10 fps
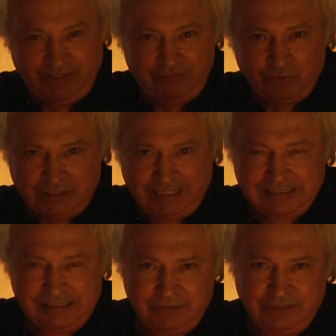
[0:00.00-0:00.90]
vivo
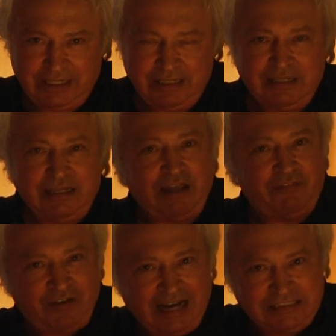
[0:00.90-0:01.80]
dell'azione è
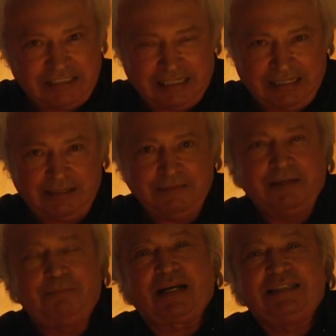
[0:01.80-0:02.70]
facile
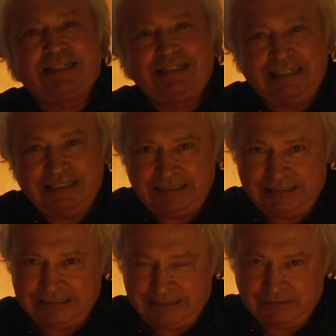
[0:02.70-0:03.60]
prendere delle
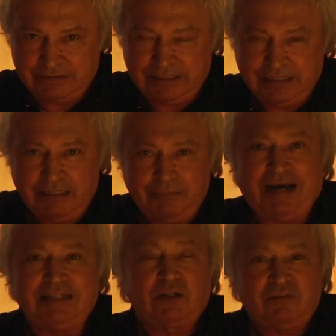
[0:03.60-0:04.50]
decisioni,
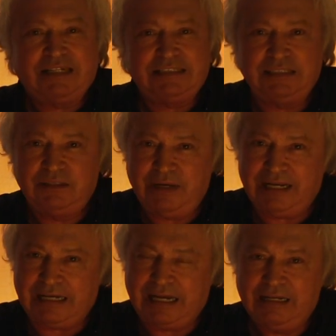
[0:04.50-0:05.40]
ma trovarsi in
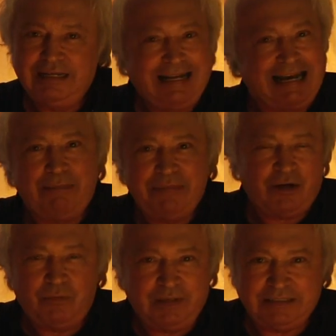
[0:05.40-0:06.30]
guerra cambia
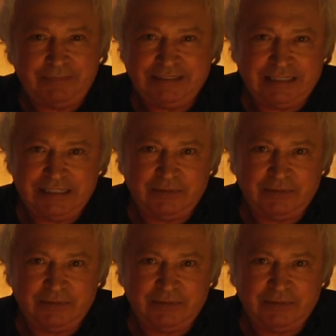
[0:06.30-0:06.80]
completamente gli